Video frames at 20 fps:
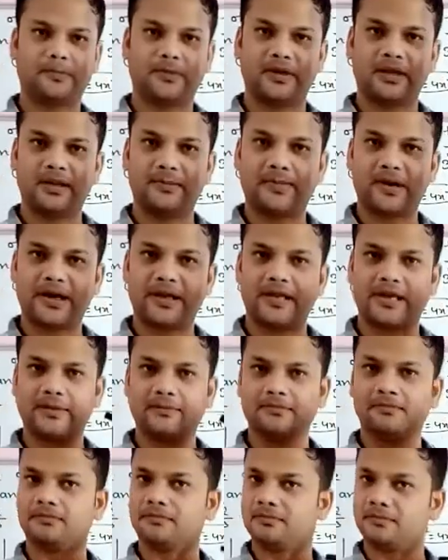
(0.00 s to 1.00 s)
ए बाई
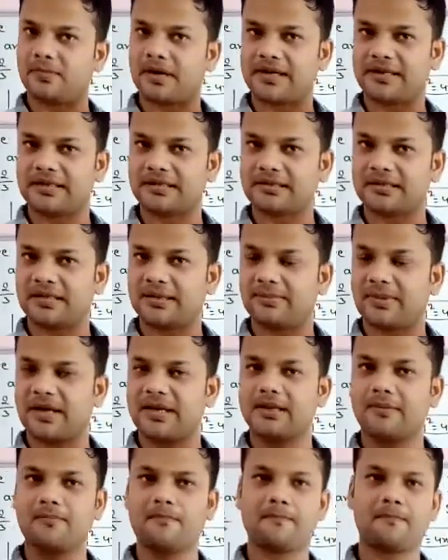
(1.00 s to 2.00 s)
एम माइनस ए
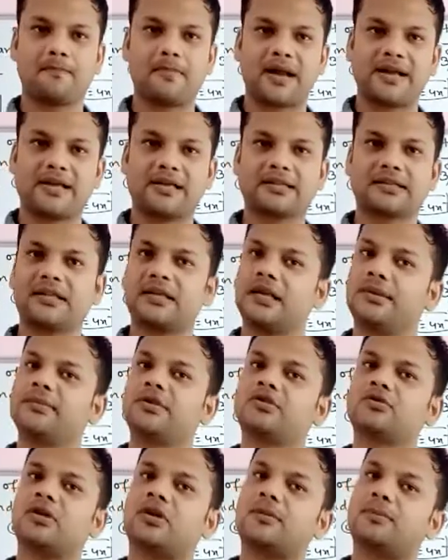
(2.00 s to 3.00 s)
बाई एम माइनस ए एम
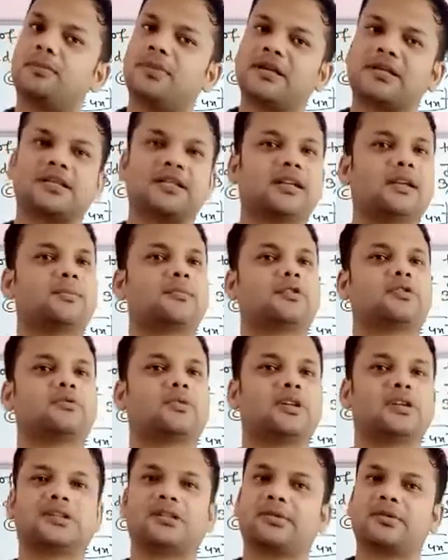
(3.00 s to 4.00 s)
स्क्वायर प्लस ए एम
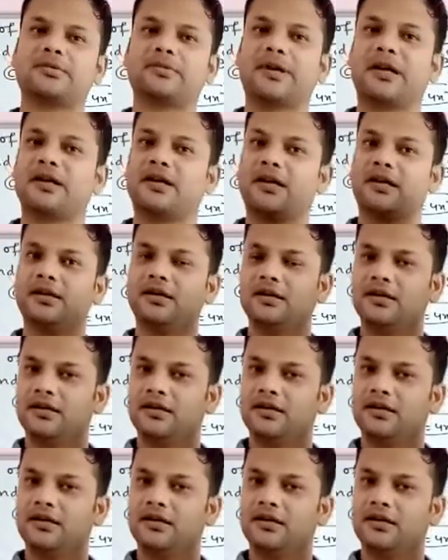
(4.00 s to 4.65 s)
स्क्वायर समझ में आ गया